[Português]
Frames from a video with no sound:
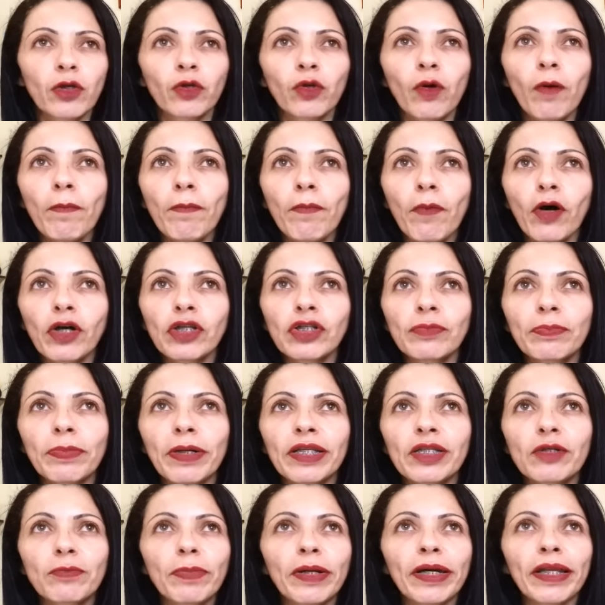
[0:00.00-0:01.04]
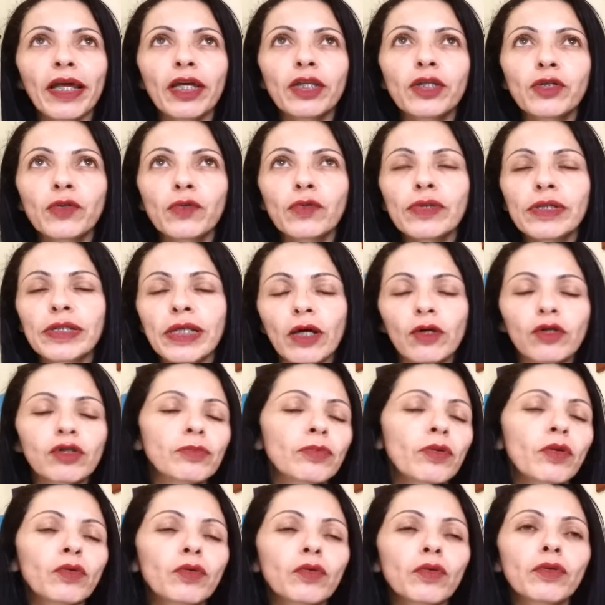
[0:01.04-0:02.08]
Eu não posso passar, parar de usar os
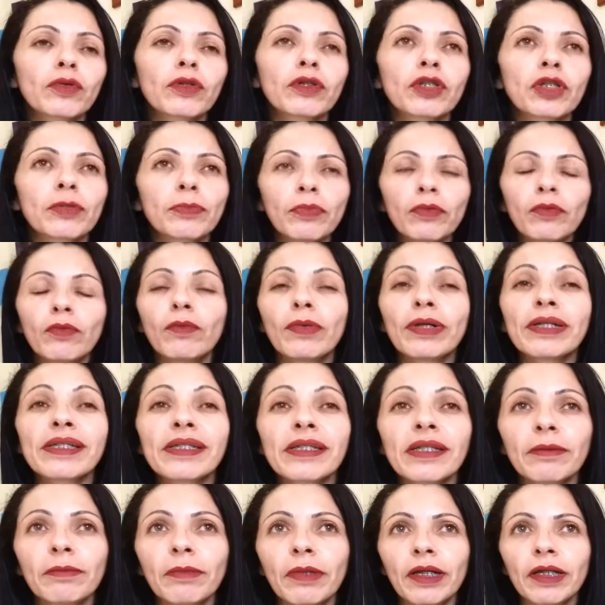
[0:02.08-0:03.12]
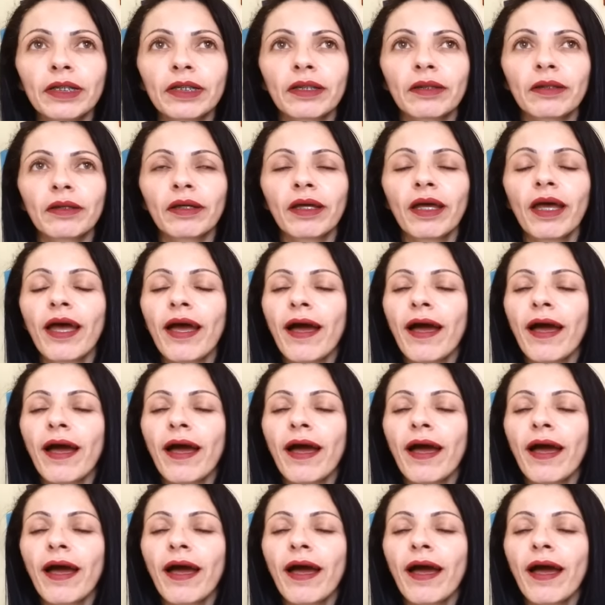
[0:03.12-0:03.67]
produtos, tipo, uma semana.